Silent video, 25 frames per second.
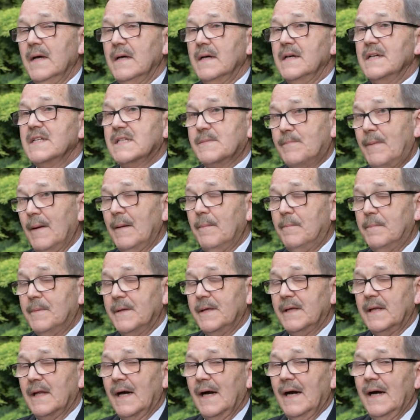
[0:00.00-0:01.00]
z
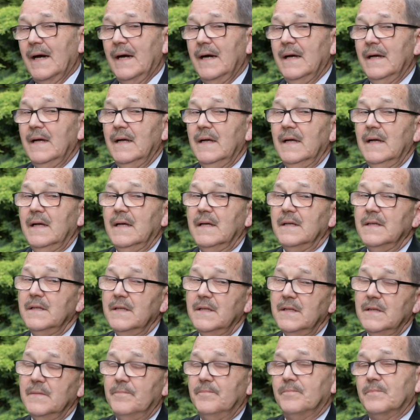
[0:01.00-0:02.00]
Pelpina.
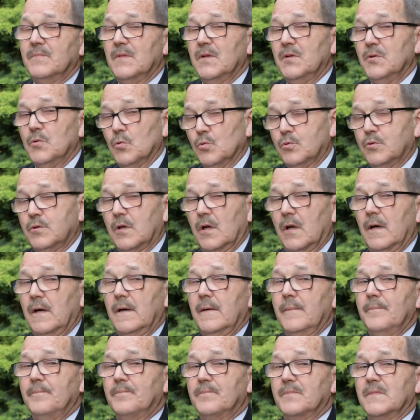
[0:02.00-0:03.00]
I
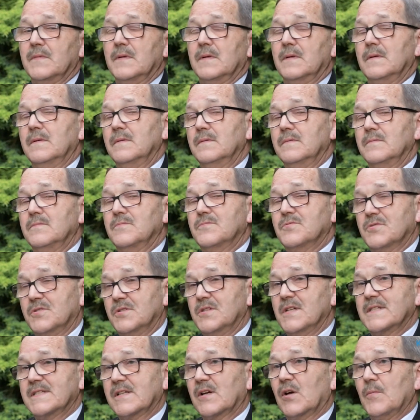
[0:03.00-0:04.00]
jutro,
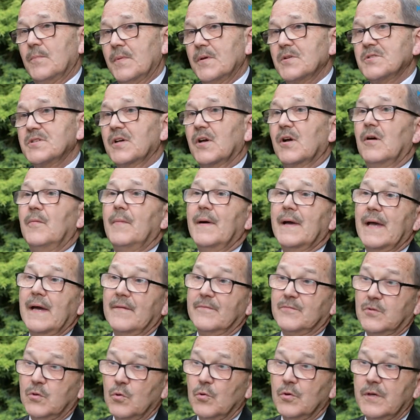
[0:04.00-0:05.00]
31 y,
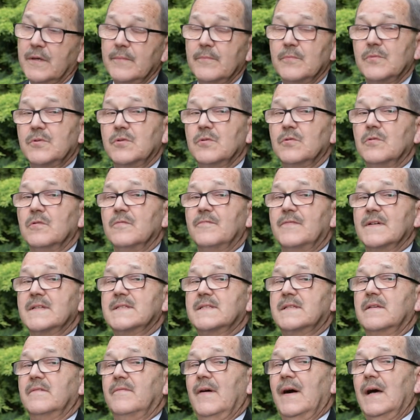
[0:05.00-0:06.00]
maja, w drugim dniu
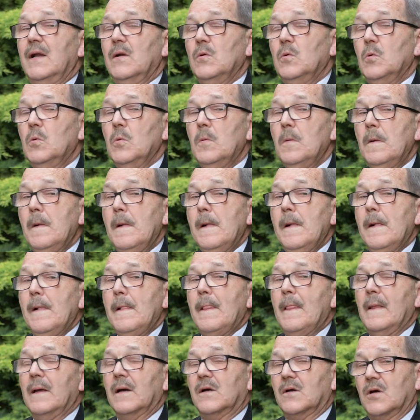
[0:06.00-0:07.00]
festiwalu,
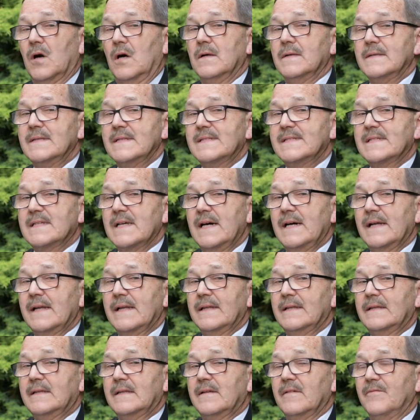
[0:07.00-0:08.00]
y,
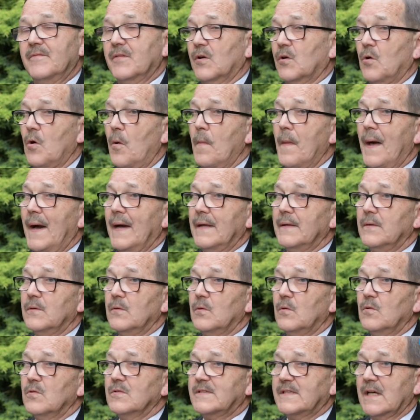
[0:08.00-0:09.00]
koncert w
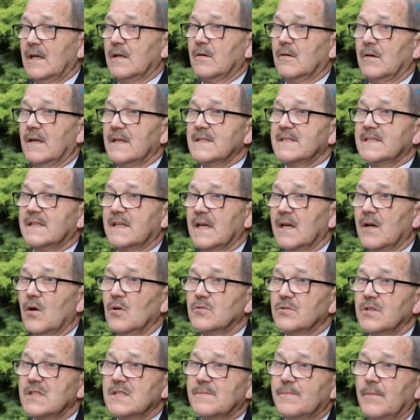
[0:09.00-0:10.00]
wykonaniu
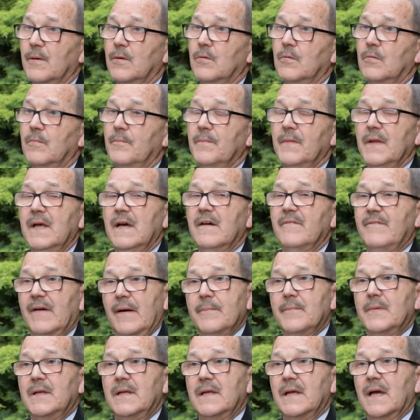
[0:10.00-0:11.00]
starogarskiego zespołu
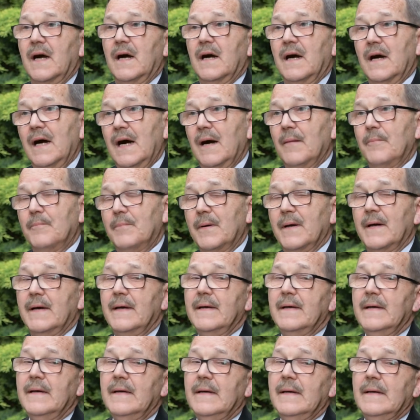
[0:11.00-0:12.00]
Familia
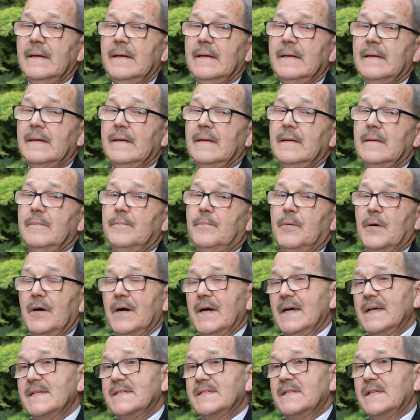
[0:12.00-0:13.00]
HP, y,
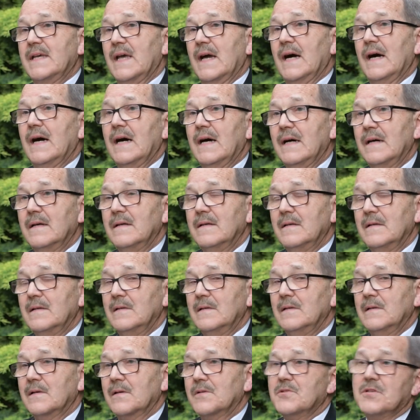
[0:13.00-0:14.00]
poezja
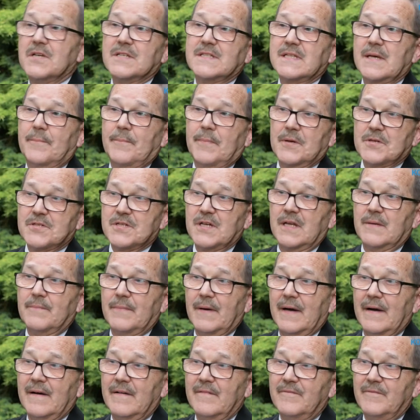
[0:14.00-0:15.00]
księdza
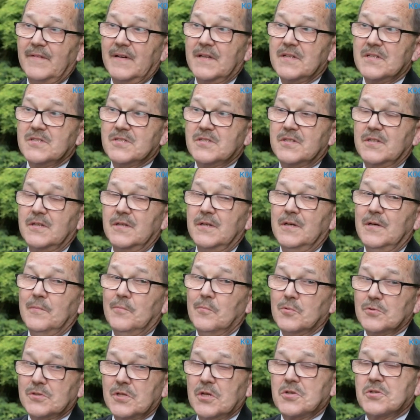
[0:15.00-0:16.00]
Pasierba w wersji
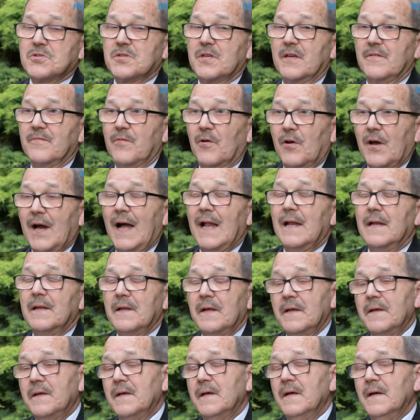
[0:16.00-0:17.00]
muzycznej,
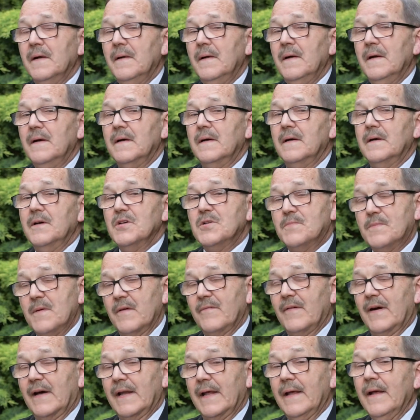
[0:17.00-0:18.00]
wokalnej,
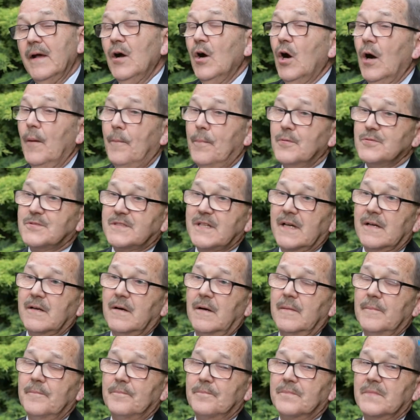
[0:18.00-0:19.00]
śpiewanej. Oprócz
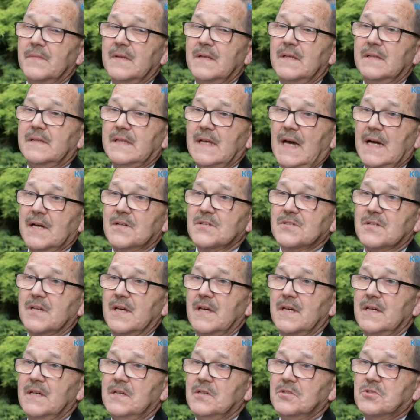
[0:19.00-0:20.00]
tego
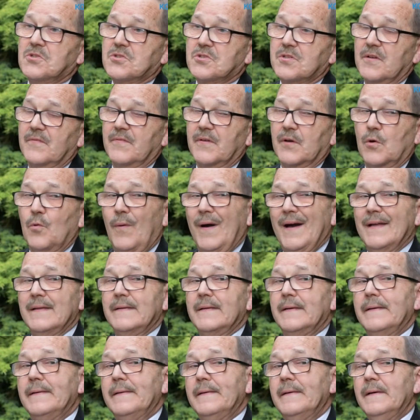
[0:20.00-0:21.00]
także trzy
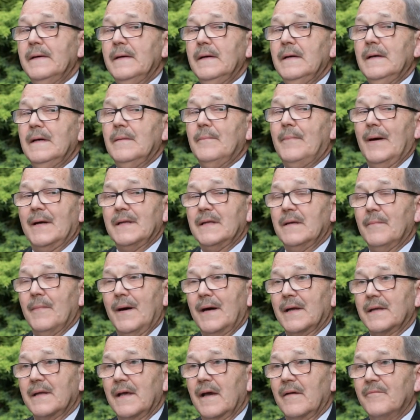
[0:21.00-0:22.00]
wykłady. Pani
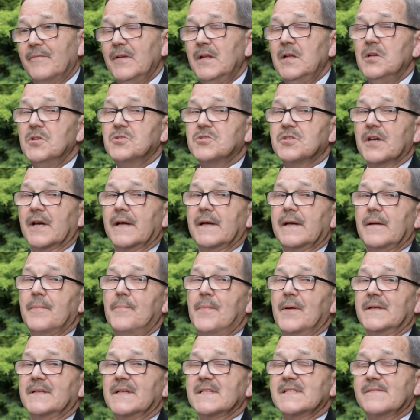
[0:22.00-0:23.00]
Maria Wilczek,
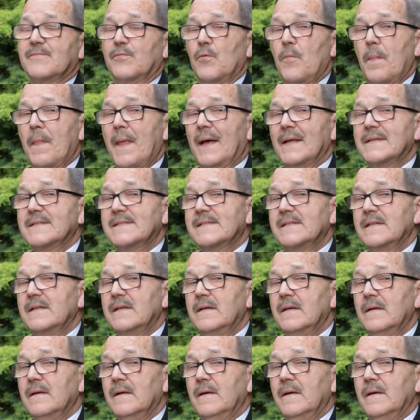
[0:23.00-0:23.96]
prezes fundacji